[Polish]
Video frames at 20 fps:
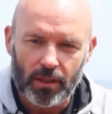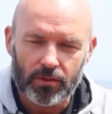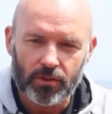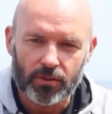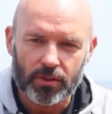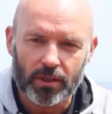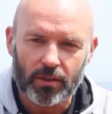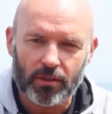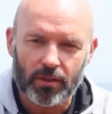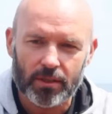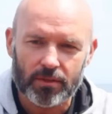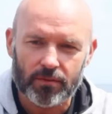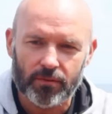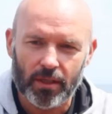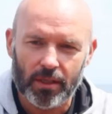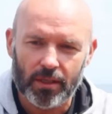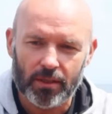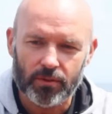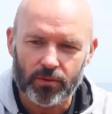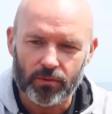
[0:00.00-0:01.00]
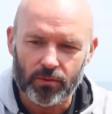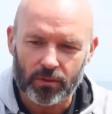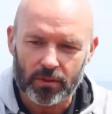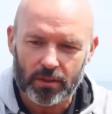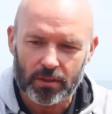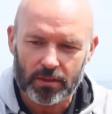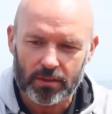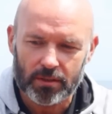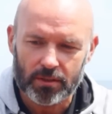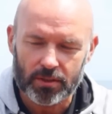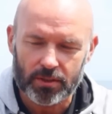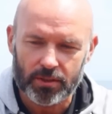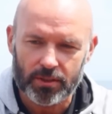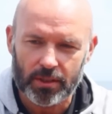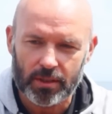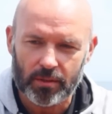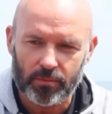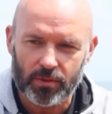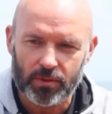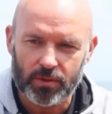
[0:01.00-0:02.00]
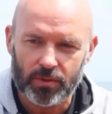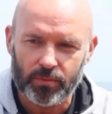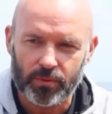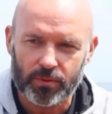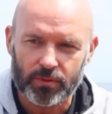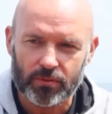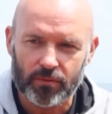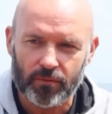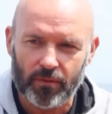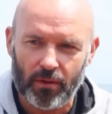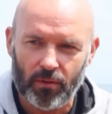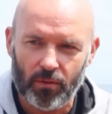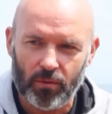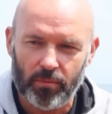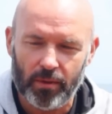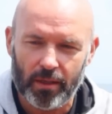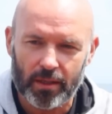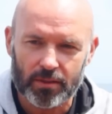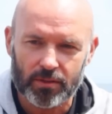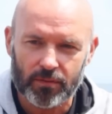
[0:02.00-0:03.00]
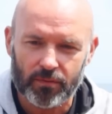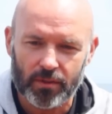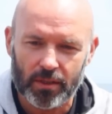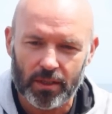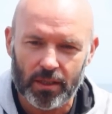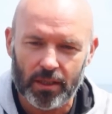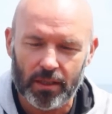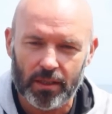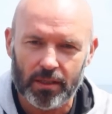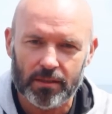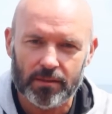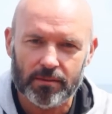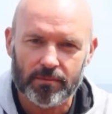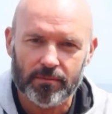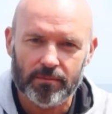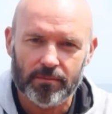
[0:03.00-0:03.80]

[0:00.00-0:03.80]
Do tego jest wiele dróg. Życie nam będzie podsuwało bardzo wiele